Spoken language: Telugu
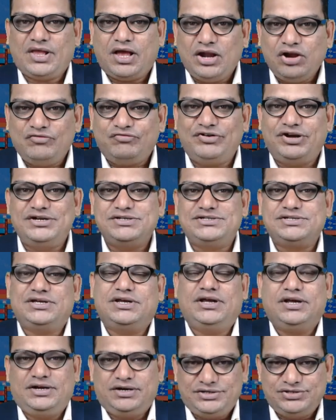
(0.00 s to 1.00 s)
హలో ఫ్రెండ్స్
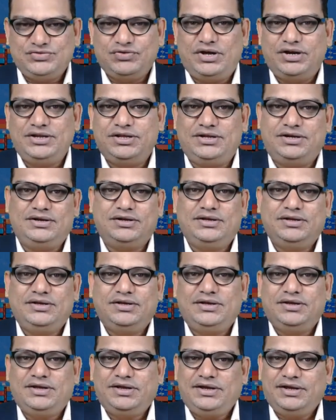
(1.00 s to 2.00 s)
రిజ్వాన్ ఇయర్
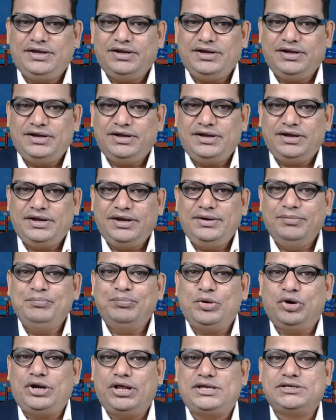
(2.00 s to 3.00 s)

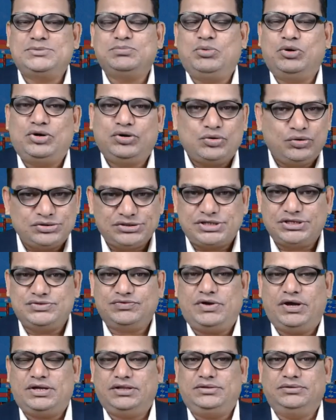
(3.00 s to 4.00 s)
ఇంపోర్ట్ ఎక్స్పోర్ట్ కోర్స్కి
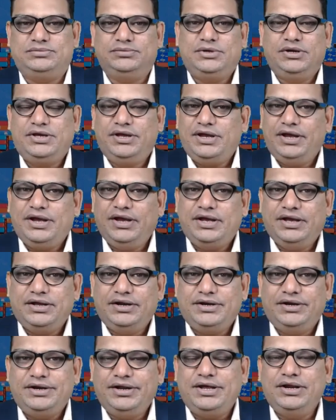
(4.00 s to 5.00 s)
స్వాగతం
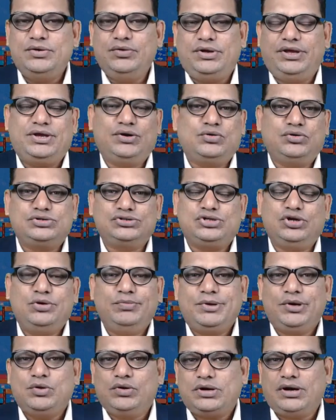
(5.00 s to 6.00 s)
నేను ఈ కోర్స్లో
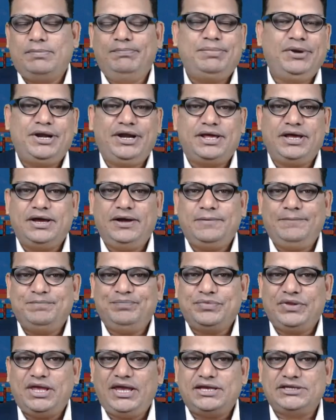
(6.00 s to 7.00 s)
మీకు కంప్లీట్గా
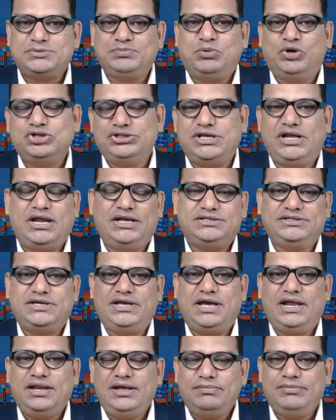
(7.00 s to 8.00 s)
ఎక్స్పోర్ట్స్ ఎలా
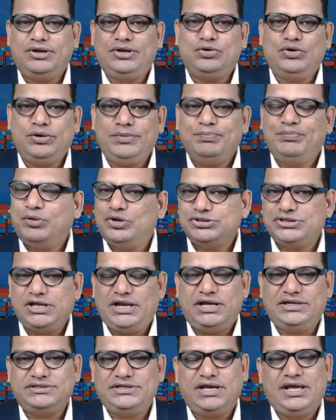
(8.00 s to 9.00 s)
చేయాలి మరియు ఇంపోర్ట్స్
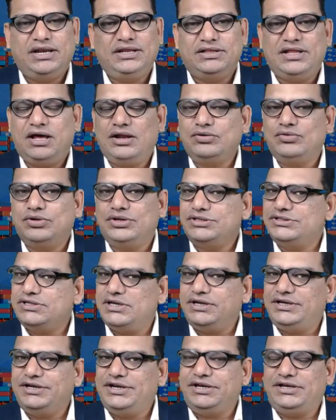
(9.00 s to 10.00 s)
ఎలా చేయాలి దాని
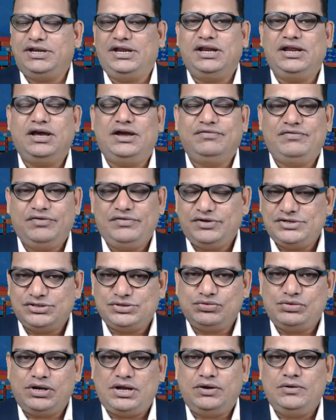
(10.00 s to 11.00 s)
గురించి డీటెయిల్గా
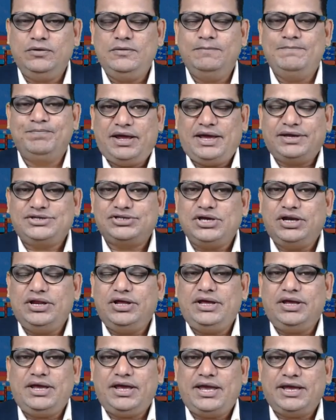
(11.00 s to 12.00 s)
వివరిస్తున్నాను
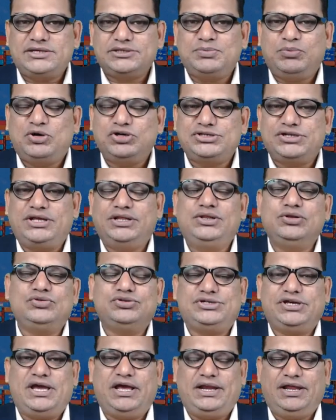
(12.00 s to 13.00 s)
యాక్చువల్లీ ఎక్స్పోర్ట్స్
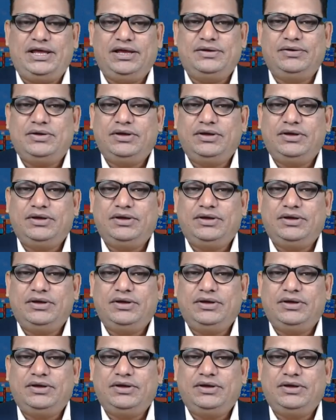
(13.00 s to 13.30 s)
ఎందుకు చేయాలి